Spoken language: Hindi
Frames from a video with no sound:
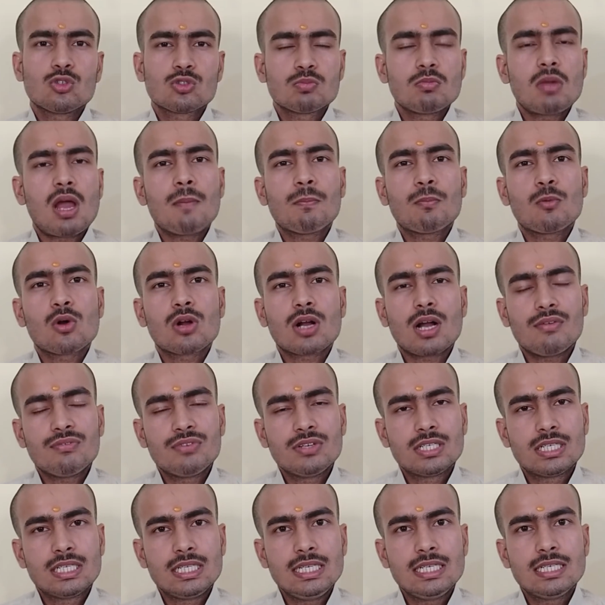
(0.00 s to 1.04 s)
हैं उसमें आपको
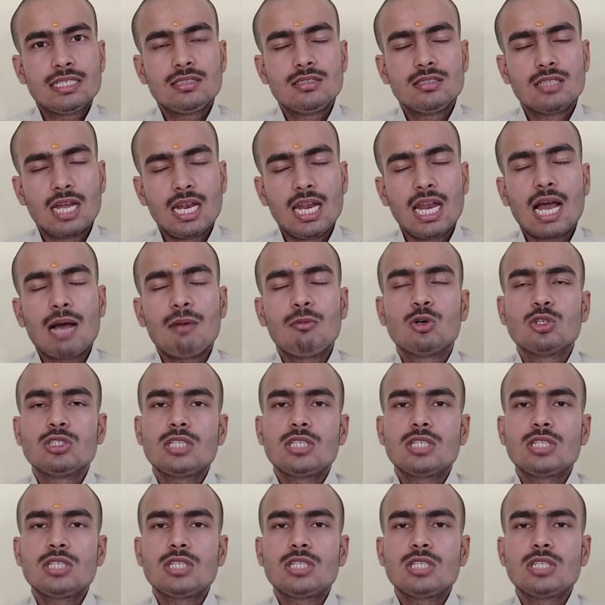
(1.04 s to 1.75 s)
काफ़ी ठीक धन लाभ